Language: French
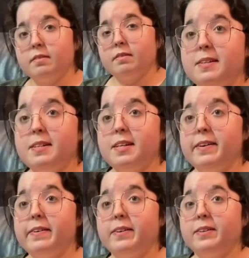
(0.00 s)
C'est
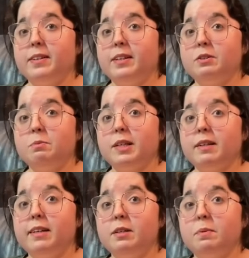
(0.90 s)
euh, dès que je me réveille,
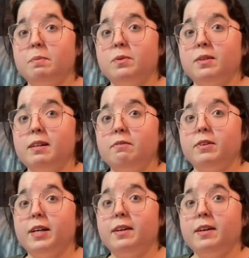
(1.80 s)
je prends mon téléphone,
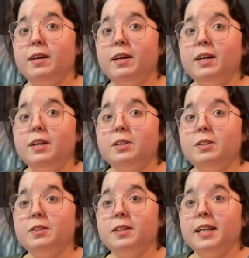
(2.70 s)
je
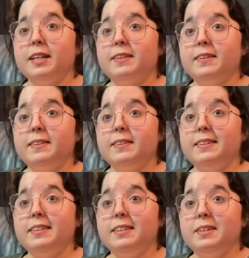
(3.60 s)
regarde euh, si
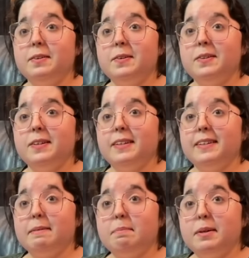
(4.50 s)
j'ai des
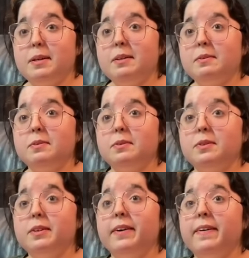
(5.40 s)
appels ou, euh,